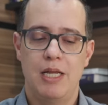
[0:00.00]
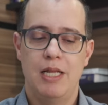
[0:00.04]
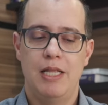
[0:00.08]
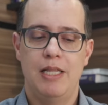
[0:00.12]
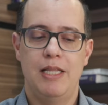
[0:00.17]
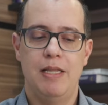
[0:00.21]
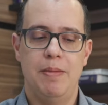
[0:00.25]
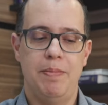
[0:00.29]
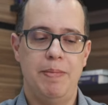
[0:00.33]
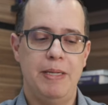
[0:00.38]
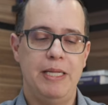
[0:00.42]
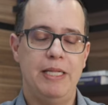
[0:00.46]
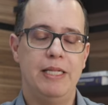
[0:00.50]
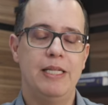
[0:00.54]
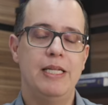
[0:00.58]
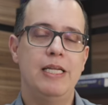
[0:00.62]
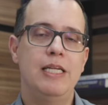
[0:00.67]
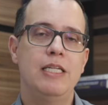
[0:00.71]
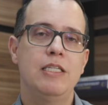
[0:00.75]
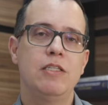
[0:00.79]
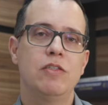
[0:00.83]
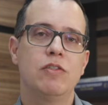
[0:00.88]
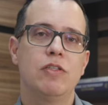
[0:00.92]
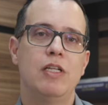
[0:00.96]

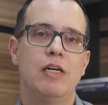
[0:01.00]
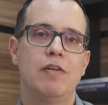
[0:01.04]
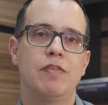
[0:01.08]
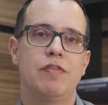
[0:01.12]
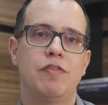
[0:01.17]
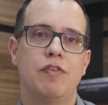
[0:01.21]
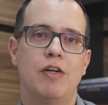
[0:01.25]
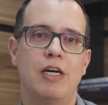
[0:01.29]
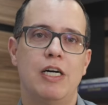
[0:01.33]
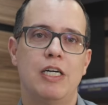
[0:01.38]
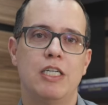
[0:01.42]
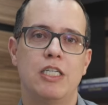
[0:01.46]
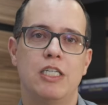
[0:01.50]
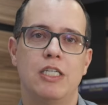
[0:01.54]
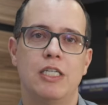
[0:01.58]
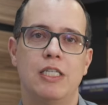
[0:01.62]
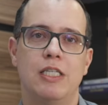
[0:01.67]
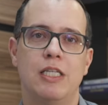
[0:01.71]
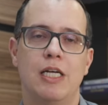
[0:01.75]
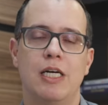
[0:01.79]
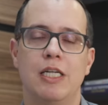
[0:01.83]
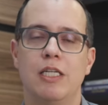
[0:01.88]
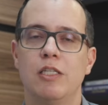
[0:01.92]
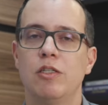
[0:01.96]
Dependendo da faixa
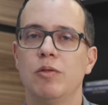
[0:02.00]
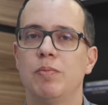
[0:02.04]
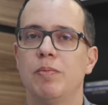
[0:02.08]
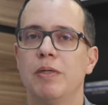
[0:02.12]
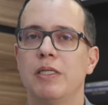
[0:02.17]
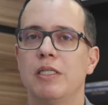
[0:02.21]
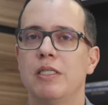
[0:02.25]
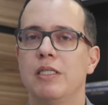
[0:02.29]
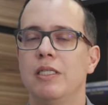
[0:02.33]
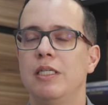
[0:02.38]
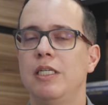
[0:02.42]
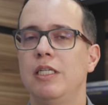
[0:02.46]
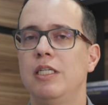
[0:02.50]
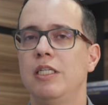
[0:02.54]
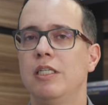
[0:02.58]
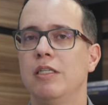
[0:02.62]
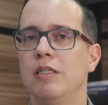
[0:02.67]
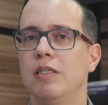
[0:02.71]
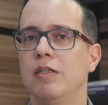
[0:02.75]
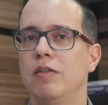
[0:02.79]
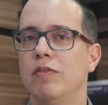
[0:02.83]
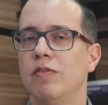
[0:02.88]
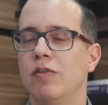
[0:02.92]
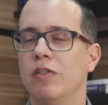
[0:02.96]
etária do paciente,
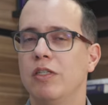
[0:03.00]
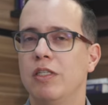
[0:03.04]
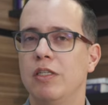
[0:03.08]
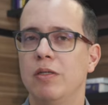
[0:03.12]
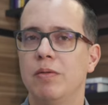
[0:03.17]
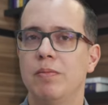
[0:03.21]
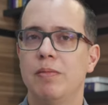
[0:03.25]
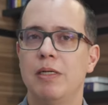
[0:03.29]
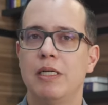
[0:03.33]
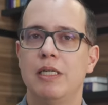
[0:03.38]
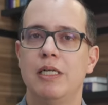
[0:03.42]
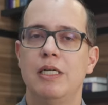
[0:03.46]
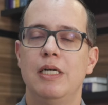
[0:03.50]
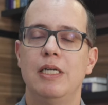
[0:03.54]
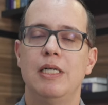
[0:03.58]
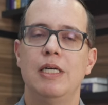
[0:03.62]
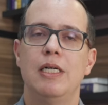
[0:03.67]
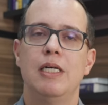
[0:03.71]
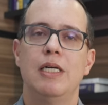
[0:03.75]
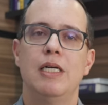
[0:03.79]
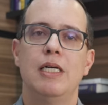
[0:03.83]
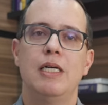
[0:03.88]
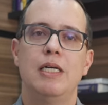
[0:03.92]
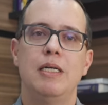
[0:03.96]
eu vou ter uma,
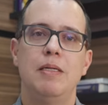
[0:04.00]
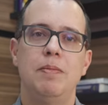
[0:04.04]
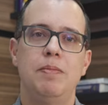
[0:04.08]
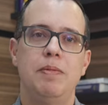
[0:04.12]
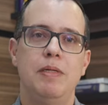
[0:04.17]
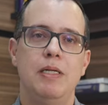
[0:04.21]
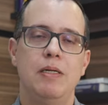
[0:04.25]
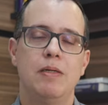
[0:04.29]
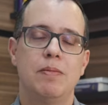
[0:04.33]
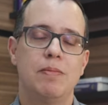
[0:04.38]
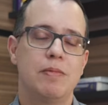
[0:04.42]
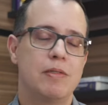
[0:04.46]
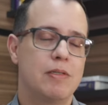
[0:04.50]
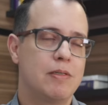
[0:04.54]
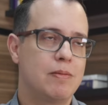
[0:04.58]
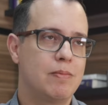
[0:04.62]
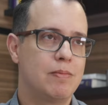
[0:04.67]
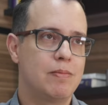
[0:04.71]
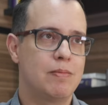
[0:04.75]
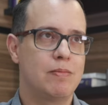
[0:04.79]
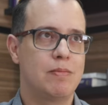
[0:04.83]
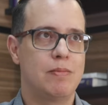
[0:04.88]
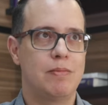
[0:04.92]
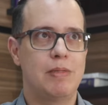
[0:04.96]
é uma,
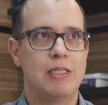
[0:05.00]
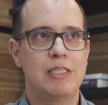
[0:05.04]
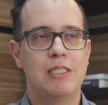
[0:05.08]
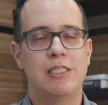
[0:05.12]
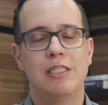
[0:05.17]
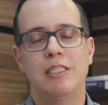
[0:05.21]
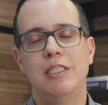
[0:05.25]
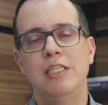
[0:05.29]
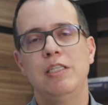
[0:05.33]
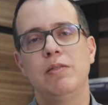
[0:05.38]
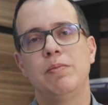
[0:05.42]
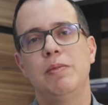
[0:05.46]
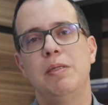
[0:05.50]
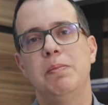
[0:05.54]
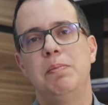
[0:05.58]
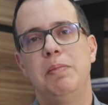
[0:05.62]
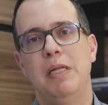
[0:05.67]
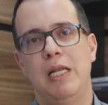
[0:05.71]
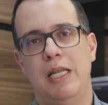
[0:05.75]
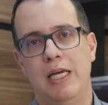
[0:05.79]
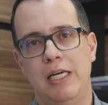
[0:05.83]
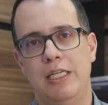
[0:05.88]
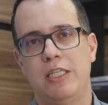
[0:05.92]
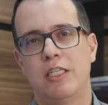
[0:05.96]
uma síndrome
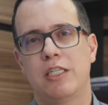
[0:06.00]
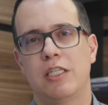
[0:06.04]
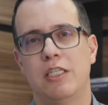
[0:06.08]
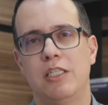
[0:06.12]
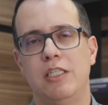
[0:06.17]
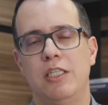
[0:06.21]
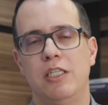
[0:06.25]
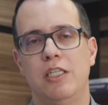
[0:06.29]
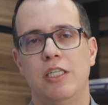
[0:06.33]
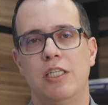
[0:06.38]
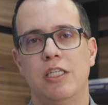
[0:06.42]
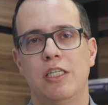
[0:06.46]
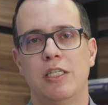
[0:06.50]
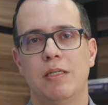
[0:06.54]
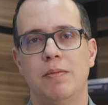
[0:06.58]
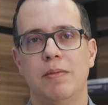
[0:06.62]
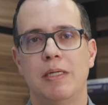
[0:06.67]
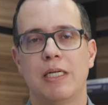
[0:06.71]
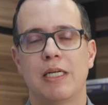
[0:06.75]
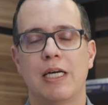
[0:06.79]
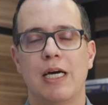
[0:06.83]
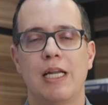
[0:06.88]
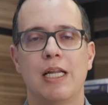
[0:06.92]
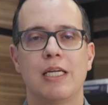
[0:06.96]
epilética, a gente
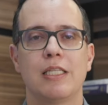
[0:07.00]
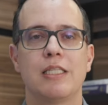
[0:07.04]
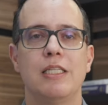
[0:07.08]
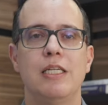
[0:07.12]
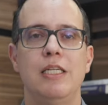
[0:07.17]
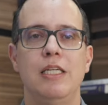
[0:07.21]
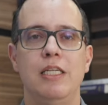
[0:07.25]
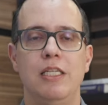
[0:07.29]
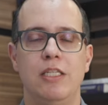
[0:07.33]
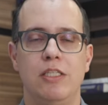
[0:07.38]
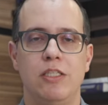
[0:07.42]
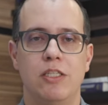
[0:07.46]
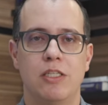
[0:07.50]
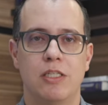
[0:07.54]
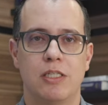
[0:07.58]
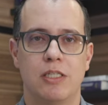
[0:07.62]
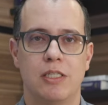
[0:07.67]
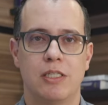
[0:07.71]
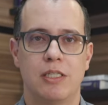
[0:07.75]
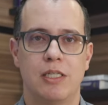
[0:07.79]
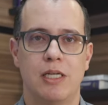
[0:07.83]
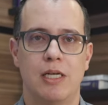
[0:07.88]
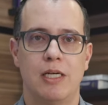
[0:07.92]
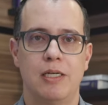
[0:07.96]
chama, característica.
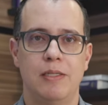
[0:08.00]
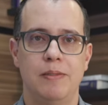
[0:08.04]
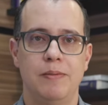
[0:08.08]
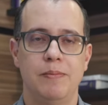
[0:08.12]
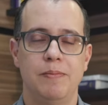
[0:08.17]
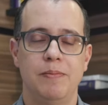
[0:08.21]
Tá?